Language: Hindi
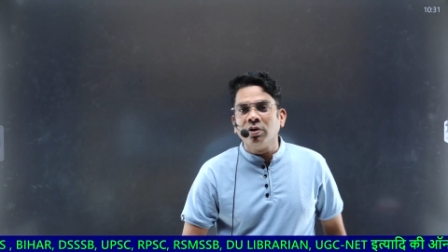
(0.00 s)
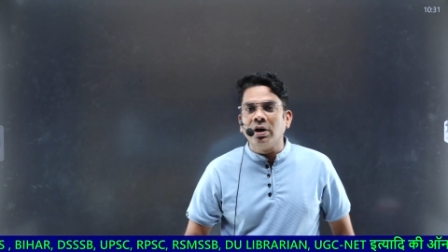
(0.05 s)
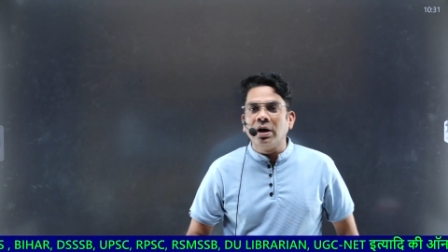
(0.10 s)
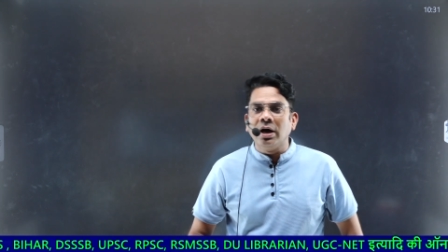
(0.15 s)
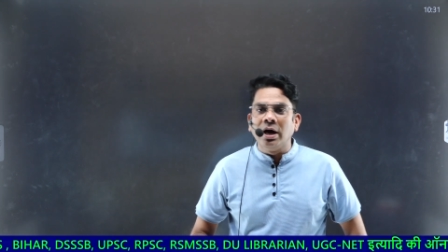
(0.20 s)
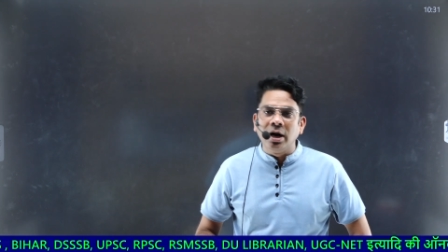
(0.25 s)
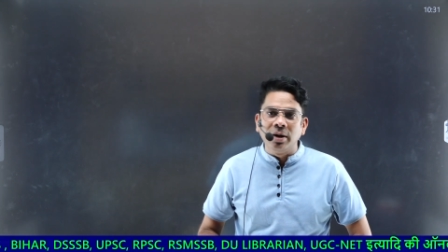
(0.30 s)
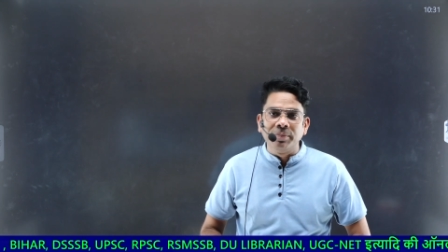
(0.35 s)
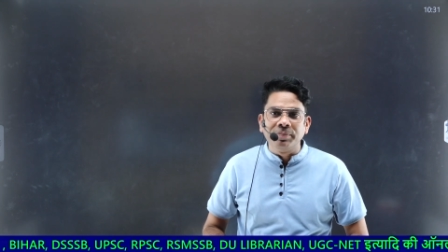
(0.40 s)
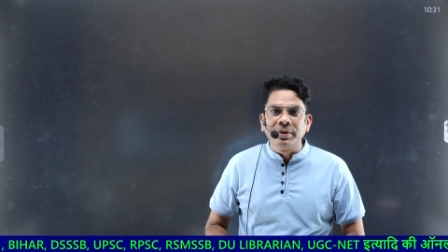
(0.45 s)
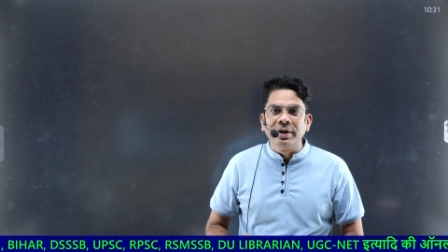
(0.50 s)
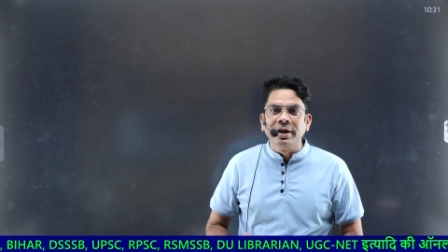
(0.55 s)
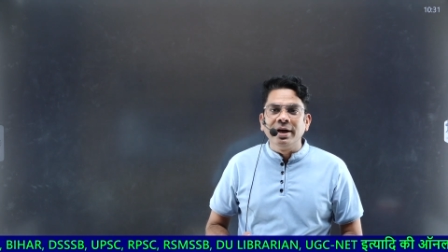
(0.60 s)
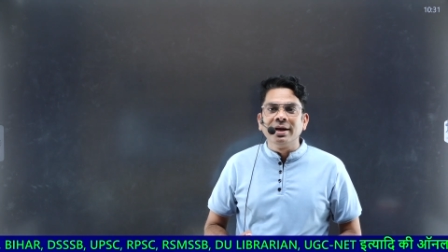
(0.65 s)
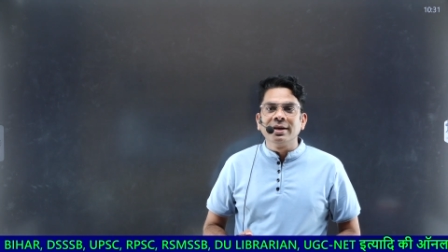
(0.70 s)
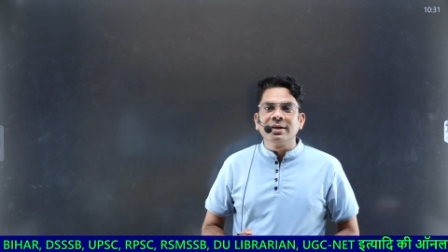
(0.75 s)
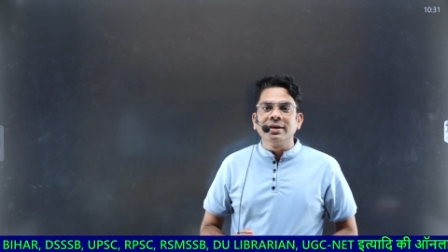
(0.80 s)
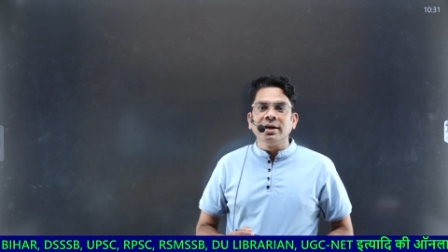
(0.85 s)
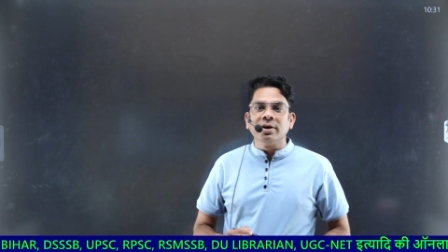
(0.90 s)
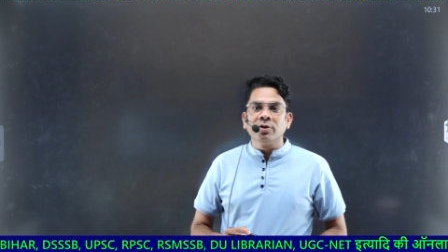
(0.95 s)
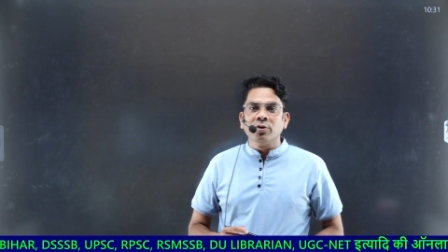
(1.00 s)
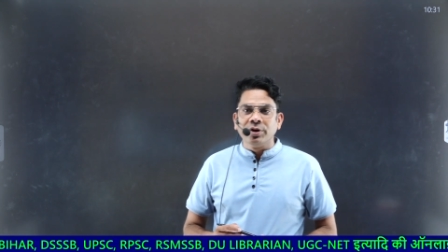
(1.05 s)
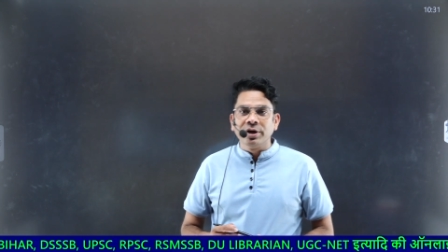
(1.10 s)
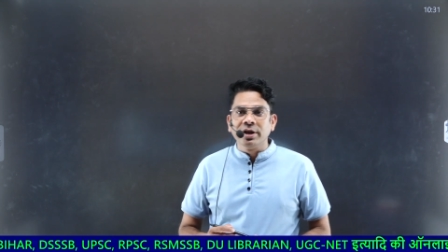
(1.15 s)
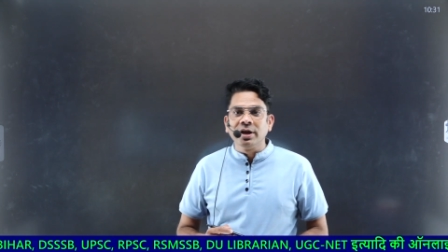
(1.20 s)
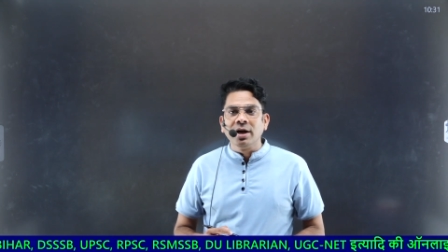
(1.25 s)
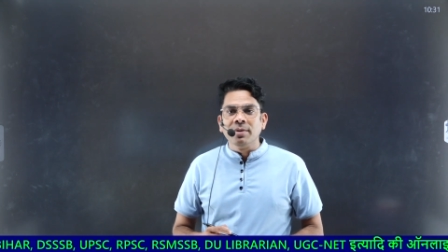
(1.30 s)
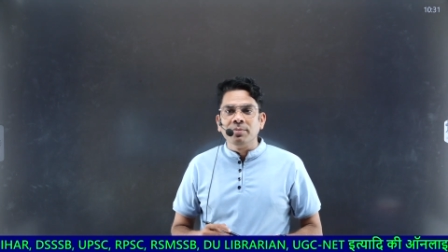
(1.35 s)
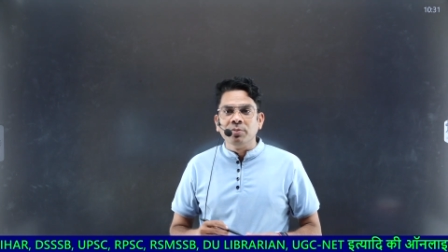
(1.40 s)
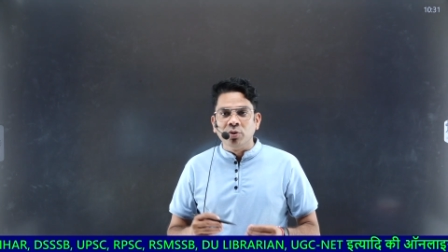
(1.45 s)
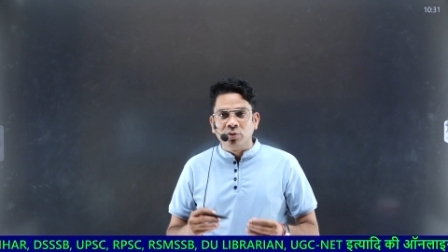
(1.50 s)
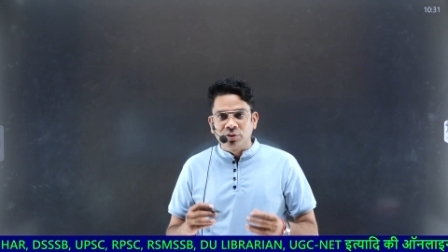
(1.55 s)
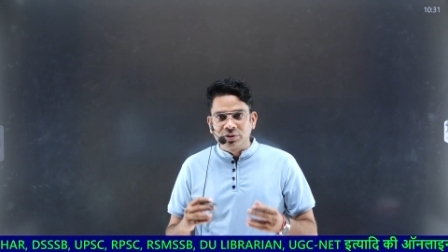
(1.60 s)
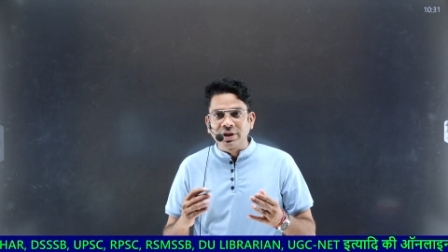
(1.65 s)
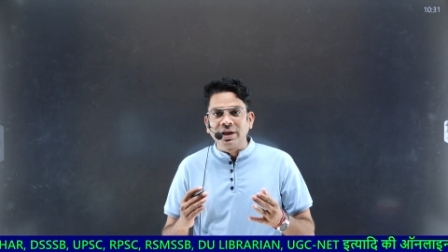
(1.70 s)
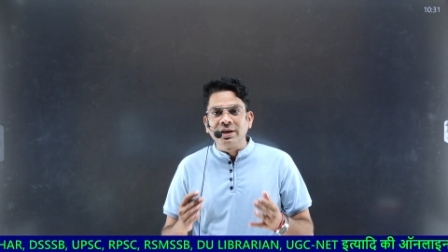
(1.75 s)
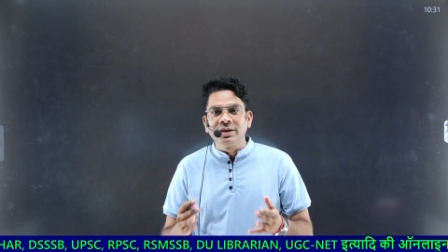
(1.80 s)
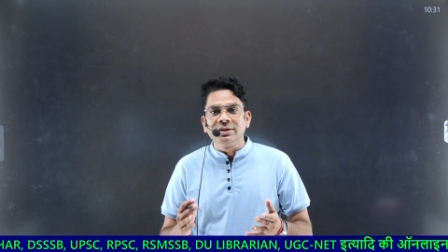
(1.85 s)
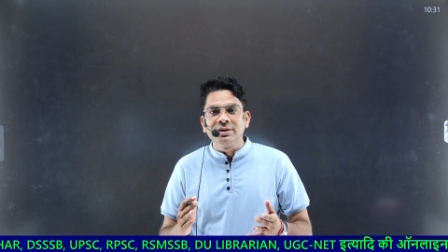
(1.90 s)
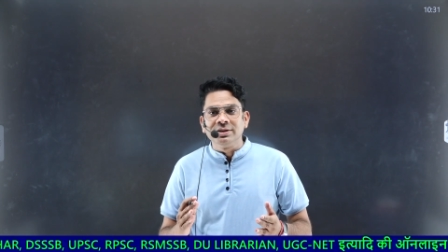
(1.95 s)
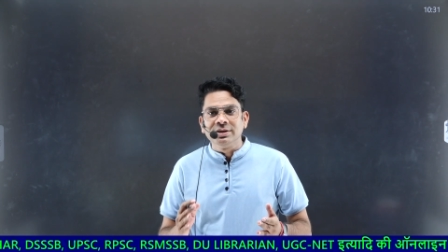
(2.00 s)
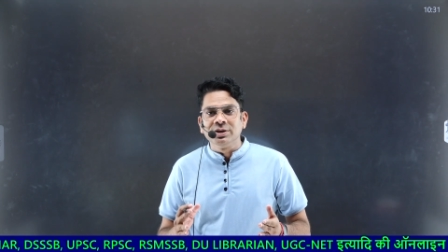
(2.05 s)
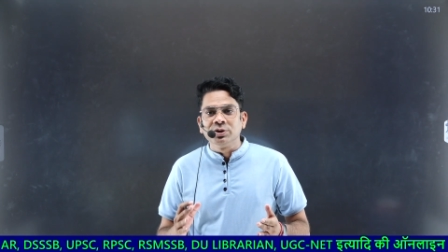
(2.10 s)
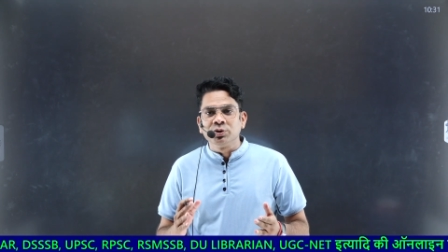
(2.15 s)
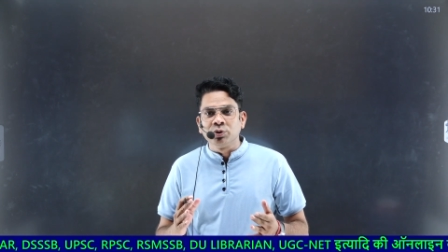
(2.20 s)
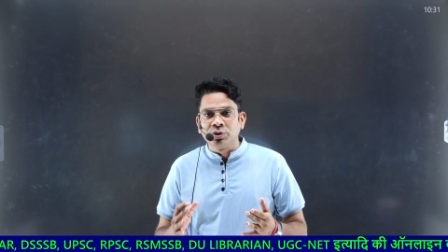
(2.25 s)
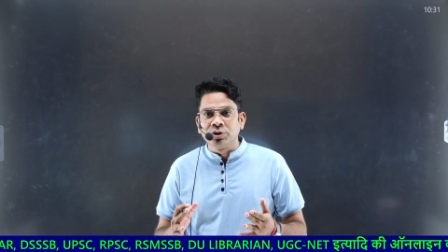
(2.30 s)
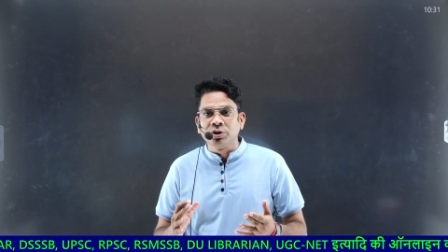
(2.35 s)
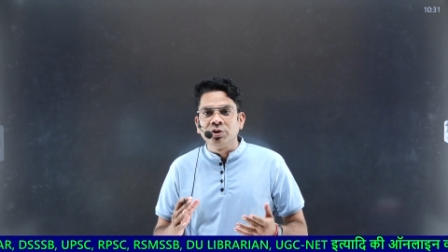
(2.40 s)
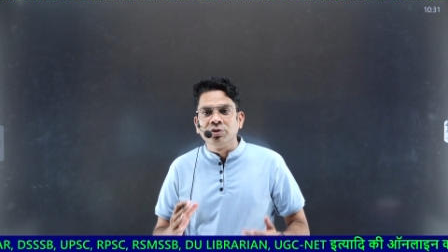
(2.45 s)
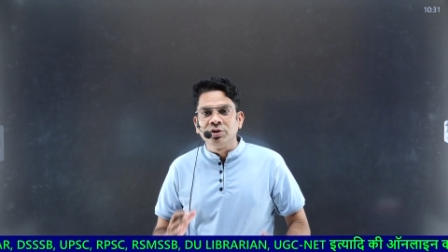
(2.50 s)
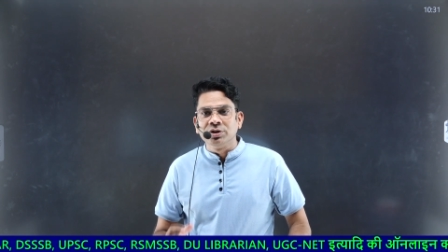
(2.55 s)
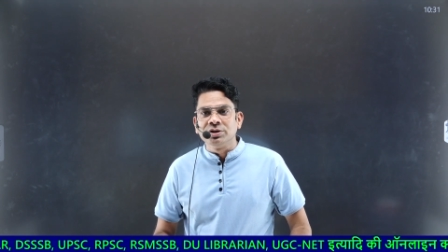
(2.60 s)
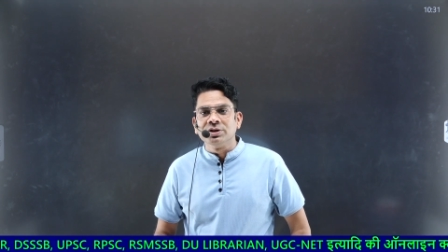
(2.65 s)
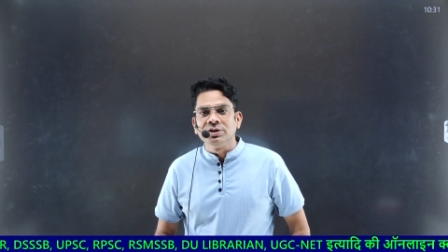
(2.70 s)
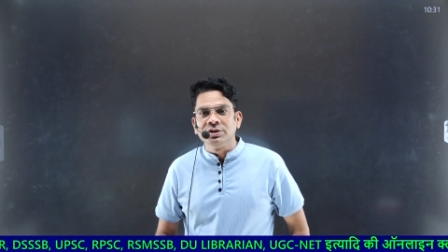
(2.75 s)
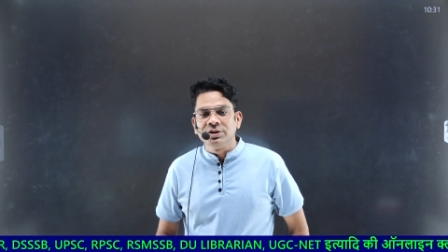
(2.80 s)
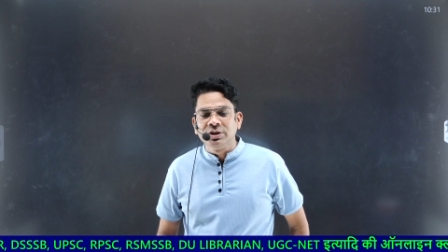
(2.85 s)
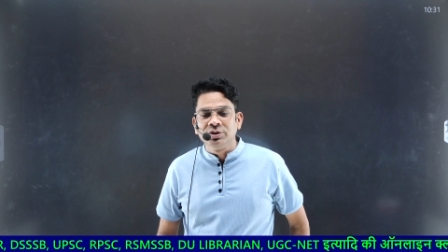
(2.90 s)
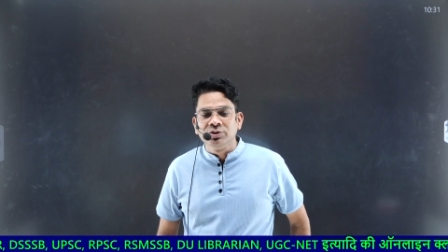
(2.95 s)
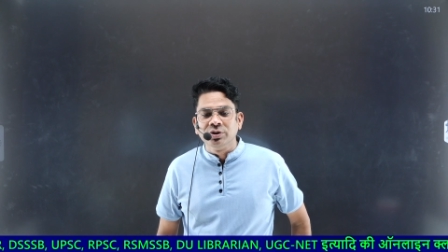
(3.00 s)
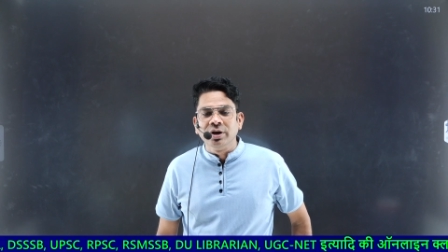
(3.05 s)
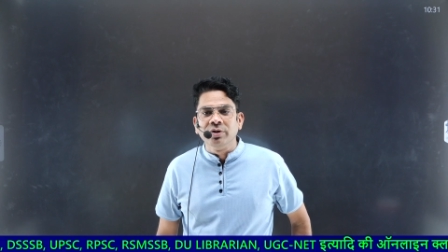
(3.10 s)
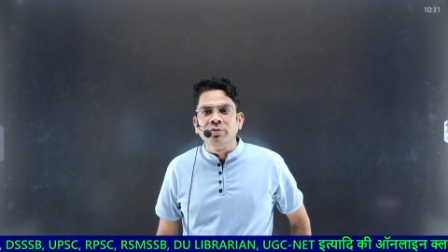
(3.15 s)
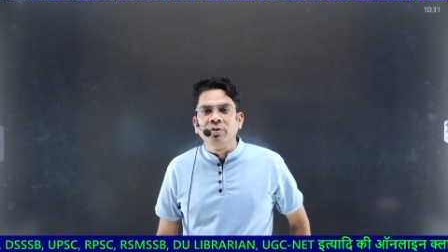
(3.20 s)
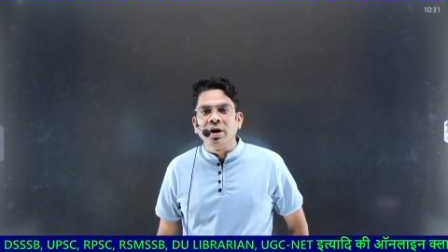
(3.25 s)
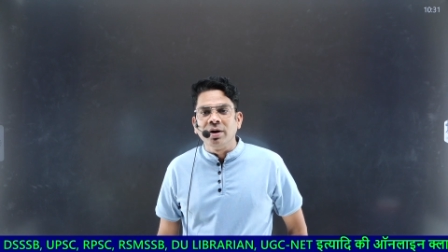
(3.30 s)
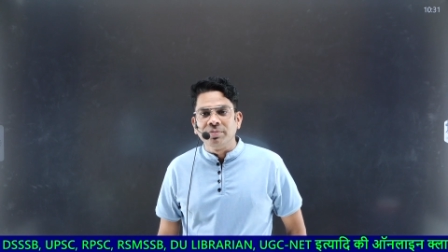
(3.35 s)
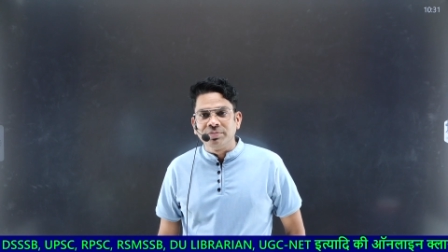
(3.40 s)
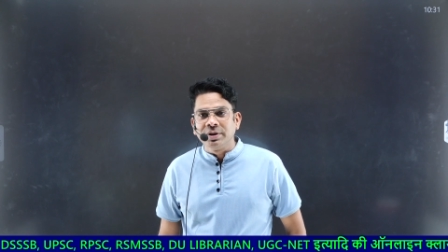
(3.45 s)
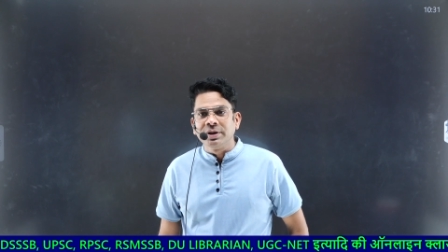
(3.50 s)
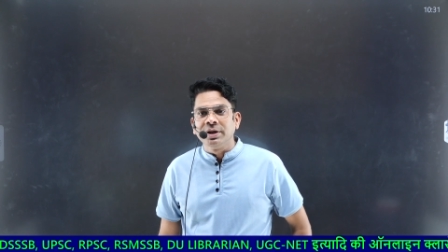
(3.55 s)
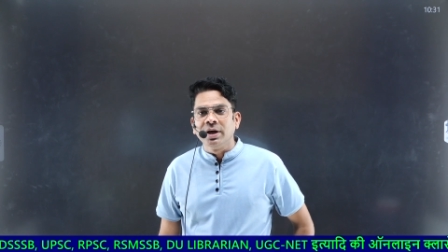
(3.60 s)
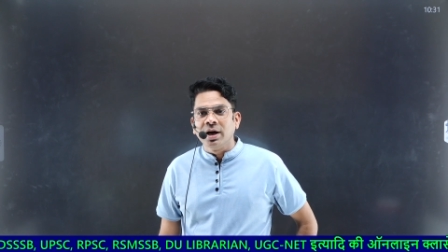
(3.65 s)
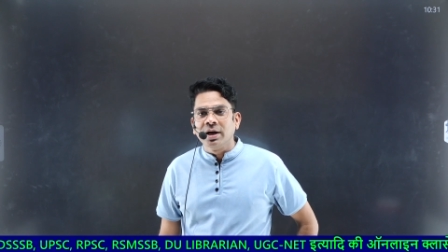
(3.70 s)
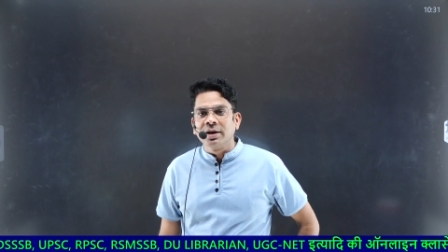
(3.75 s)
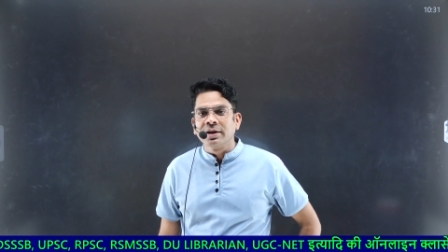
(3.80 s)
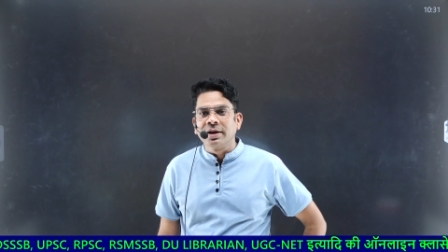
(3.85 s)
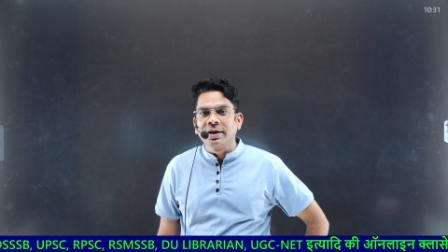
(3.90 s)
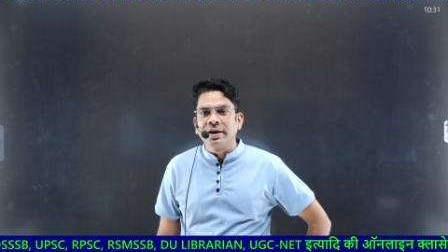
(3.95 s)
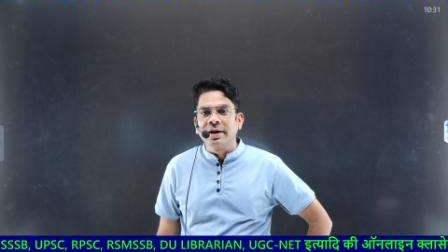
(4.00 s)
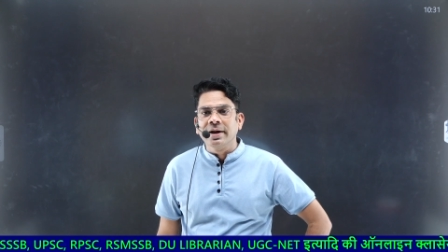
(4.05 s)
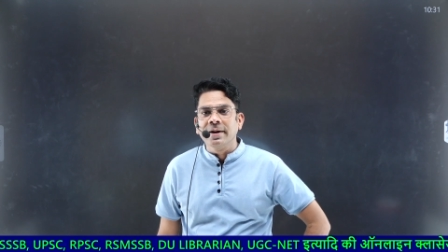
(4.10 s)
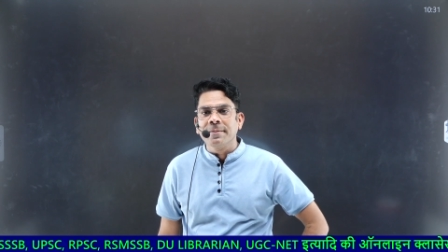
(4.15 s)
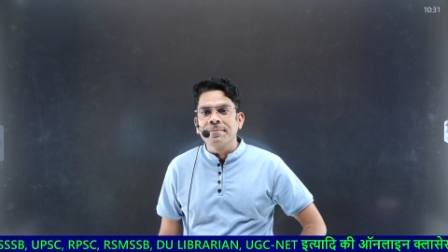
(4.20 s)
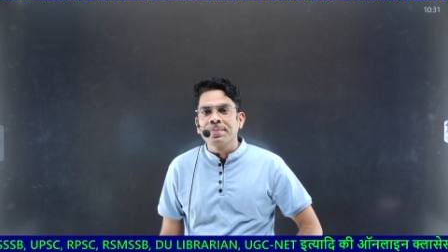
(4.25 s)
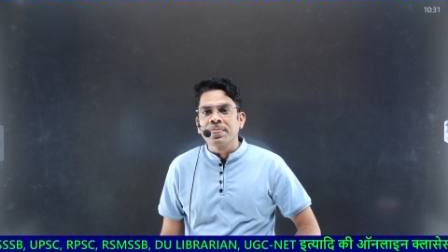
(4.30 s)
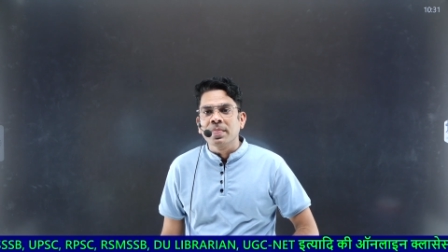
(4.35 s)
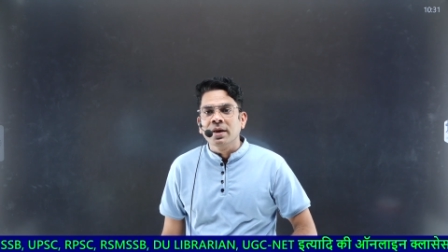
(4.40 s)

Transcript: आप नेट के अकॉर्डिंग आप बहुत सारी चीज़ें छोटी छोटी चीज़ें जो हैं वो आप तैयार कर रहे हैं